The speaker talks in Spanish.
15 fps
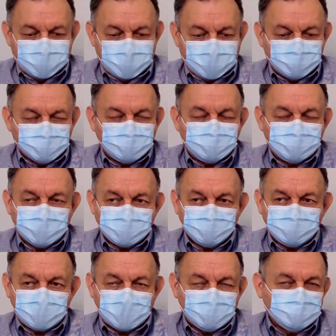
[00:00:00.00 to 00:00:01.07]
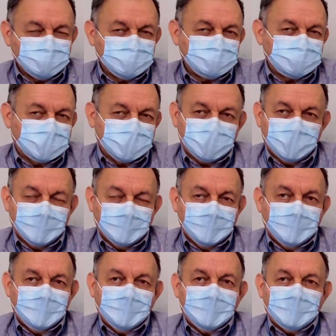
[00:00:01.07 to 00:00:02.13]
datos de sus alumnos que
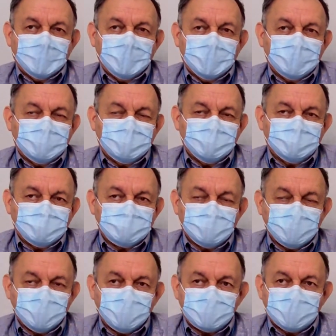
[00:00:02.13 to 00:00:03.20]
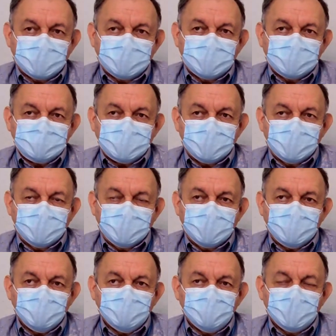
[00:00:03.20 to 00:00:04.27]
eh, pues lo importante es
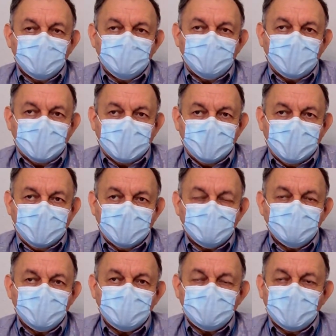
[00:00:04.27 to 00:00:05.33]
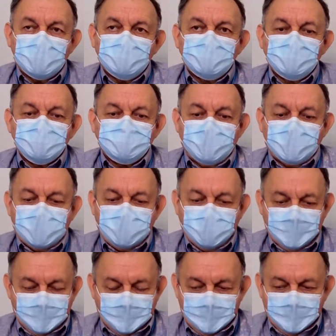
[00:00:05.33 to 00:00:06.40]
el número para el número de alumnos para
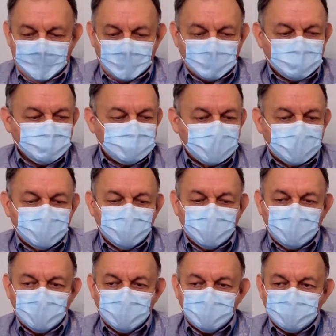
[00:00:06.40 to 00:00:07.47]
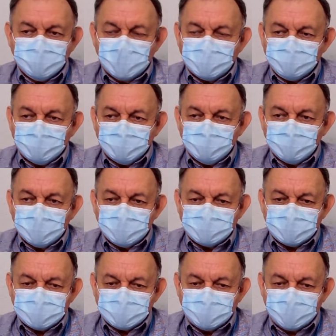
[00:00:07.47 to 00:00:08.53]
conocer el número de mochilas con útiles
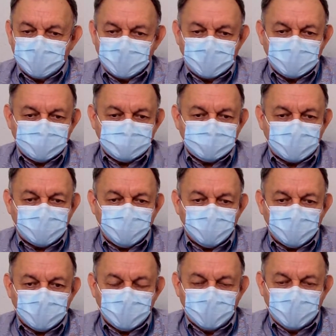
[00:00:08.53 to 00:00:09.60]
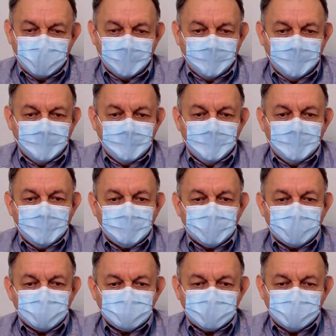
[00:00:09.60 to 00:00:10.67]
que se van a necesitar por nivel,
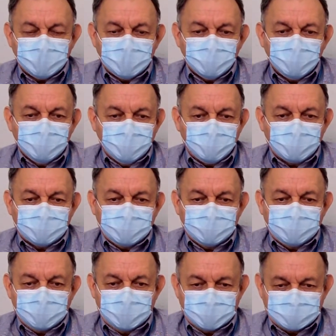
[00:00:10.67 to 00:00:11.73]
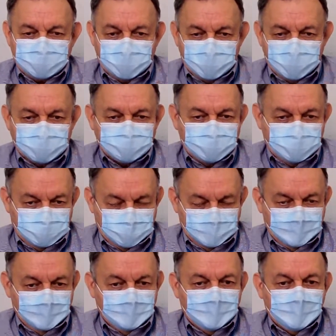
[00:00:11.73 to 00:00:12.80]
pero también muy importante las tallas de,
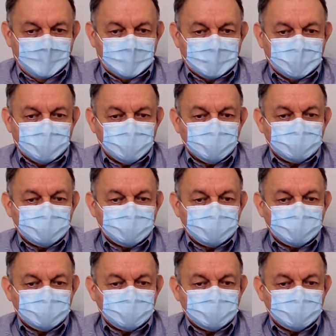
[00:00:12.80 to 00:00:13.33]
los